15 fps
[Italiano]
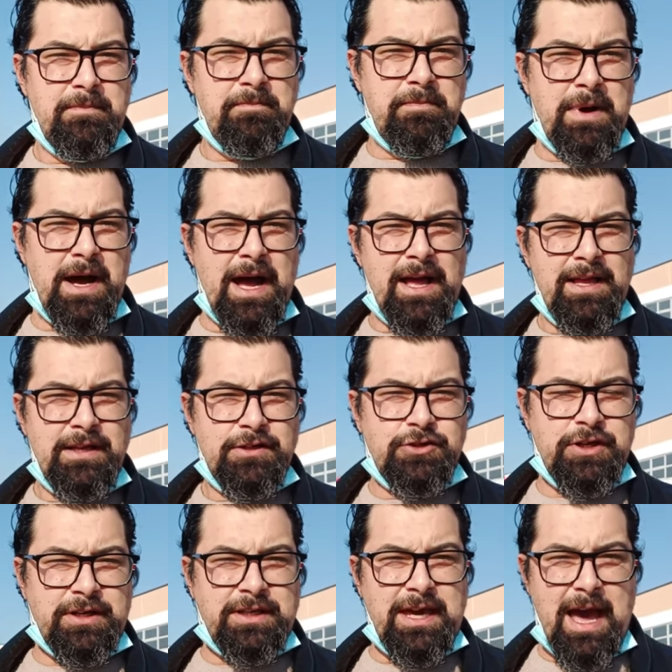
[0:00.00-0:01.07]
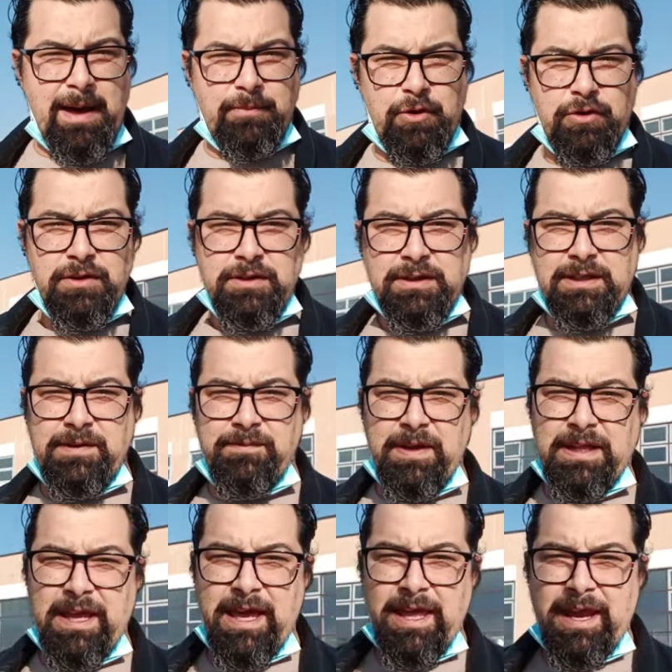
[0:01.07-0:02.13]
Ma cerchiamo di
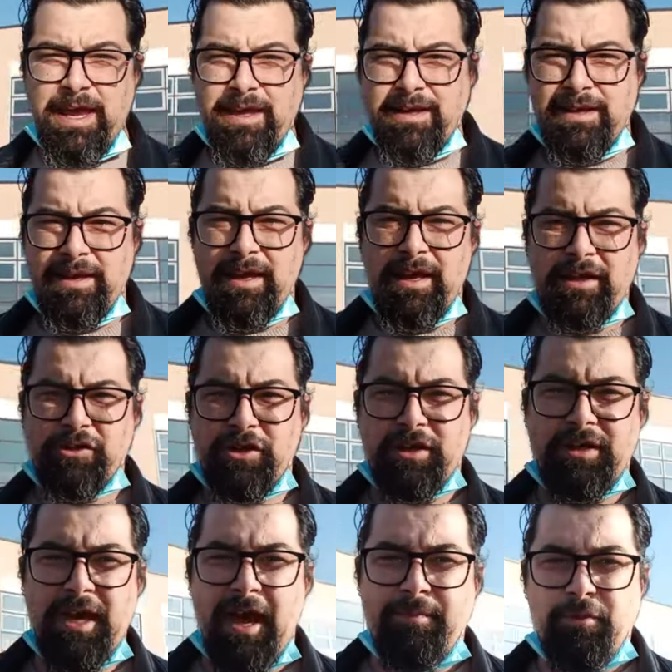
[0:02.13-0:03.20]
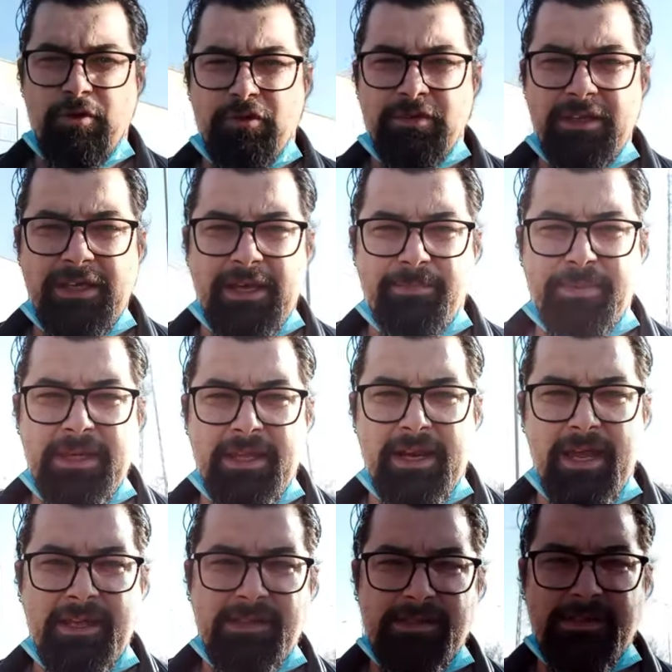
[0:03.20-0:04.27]
vedere e cerchiamo di
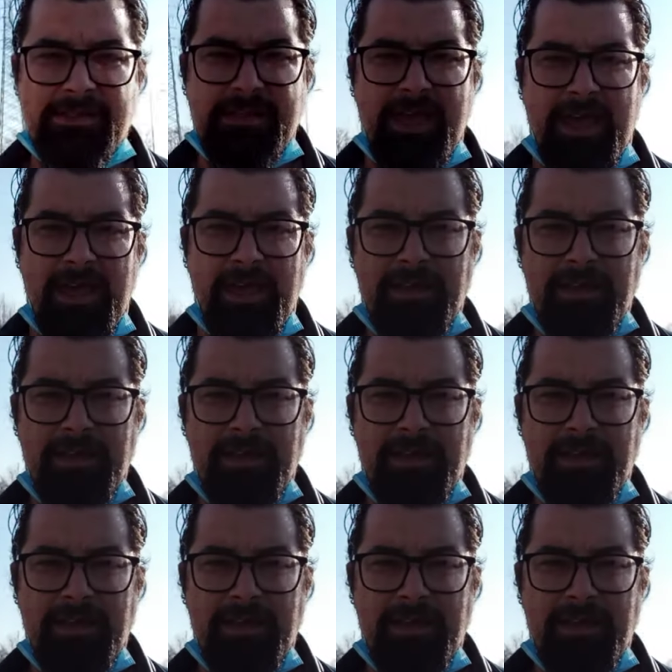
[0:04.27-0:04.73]
capire se